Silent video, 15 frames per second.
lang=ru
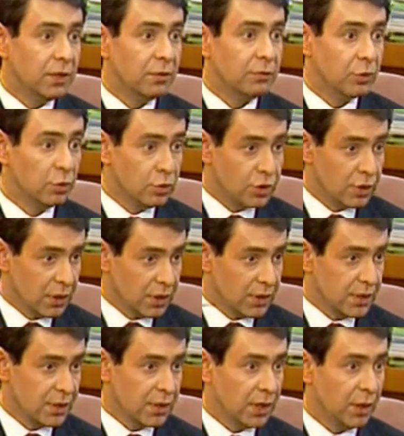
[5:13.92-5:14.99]
Ведущие
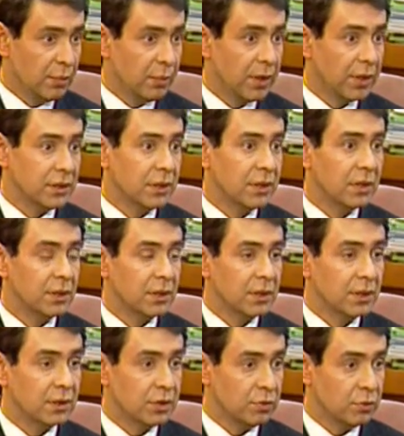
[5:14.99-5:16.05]
российские компании
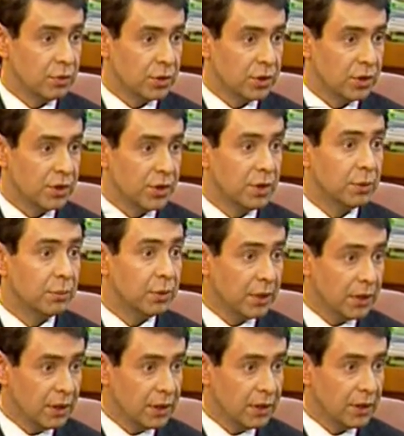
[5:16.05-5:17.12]
э, на сегодняшний день
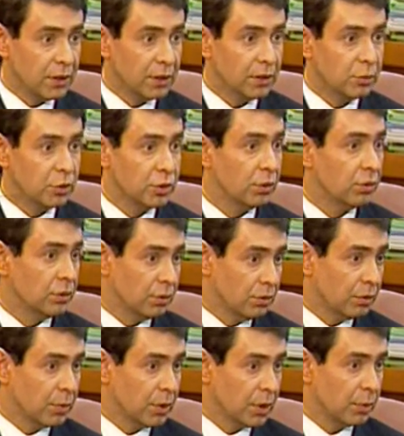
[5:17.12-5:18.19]
приняли э, международные
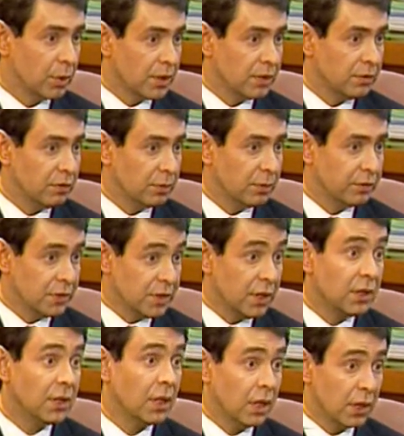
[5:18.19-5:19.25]
нормы корпоративного
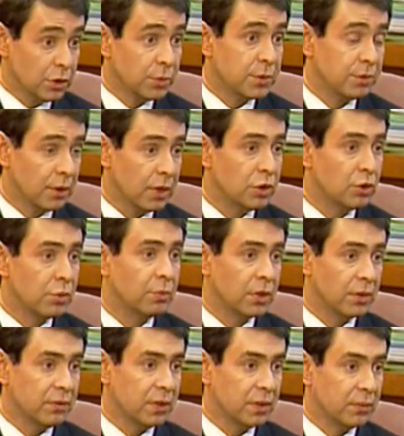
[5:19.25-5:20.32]
поведения. А, собственно говоря, о чем
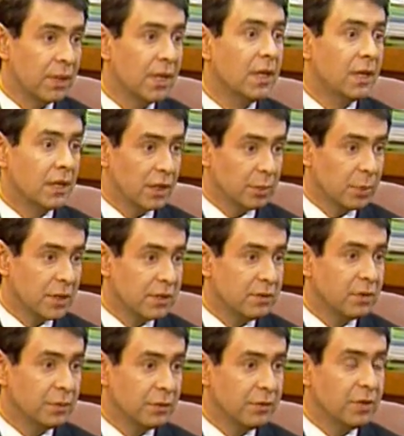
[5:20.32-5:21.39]
мы говорим? Mm -hmm.
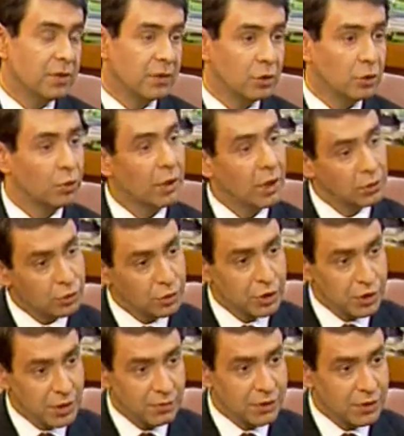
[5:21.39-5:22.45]
Корпоративное поведение – это то, как должен
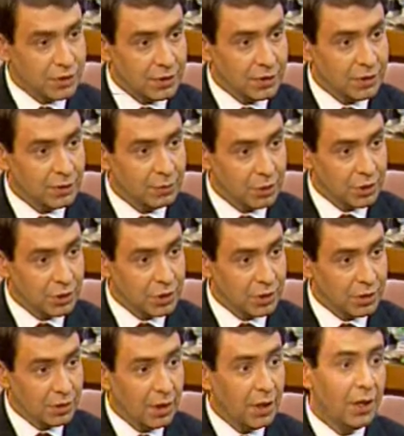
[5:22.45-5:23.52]
себя вести
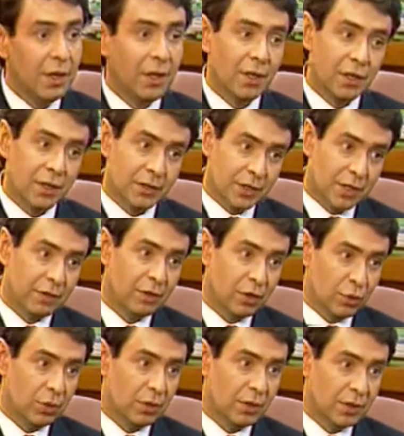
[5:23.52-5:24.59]
менеджер – Э,
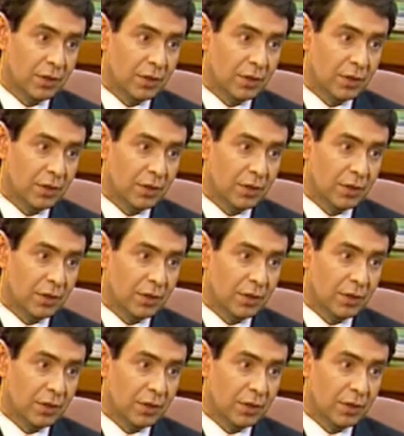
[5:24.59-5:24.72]
какова роль